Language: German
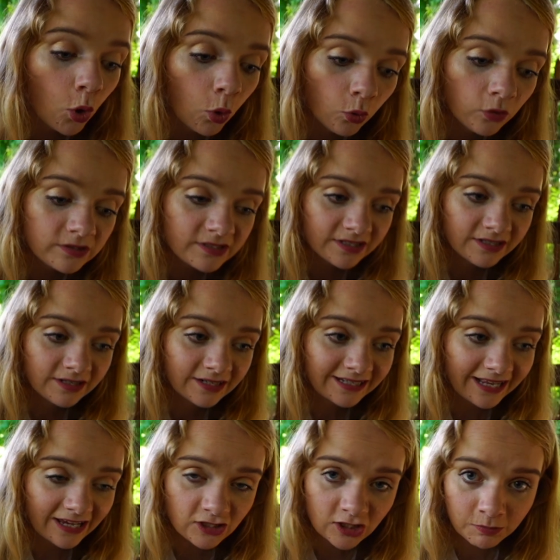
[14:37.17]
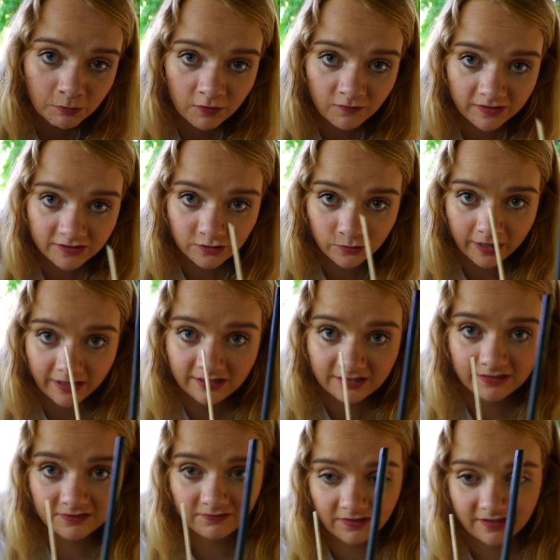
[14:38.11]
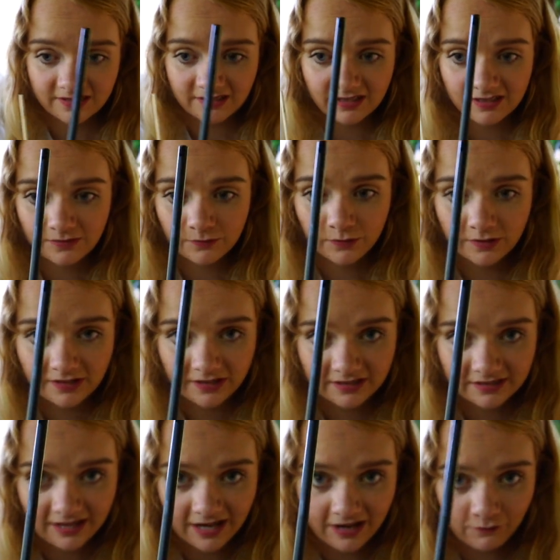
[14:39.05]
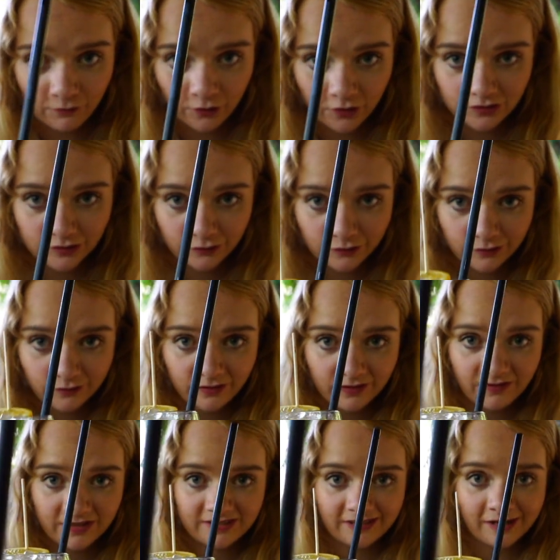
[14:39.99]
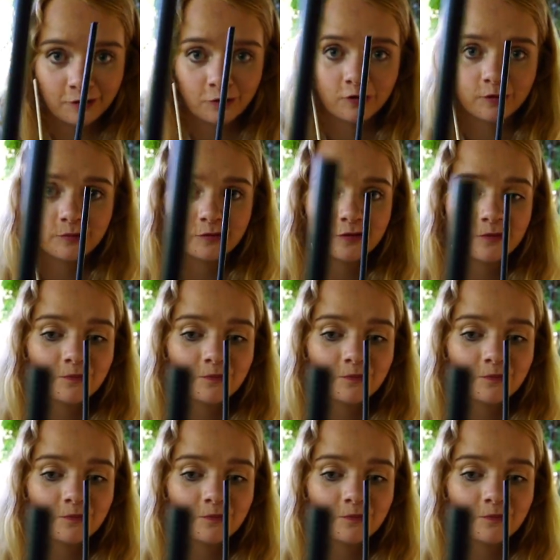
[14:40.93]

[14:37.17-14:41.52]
Und äh, gleich kommt noch was zu essen. Was das wird, das zeigen wir euch auf jeden Fall, wenn es ankommt.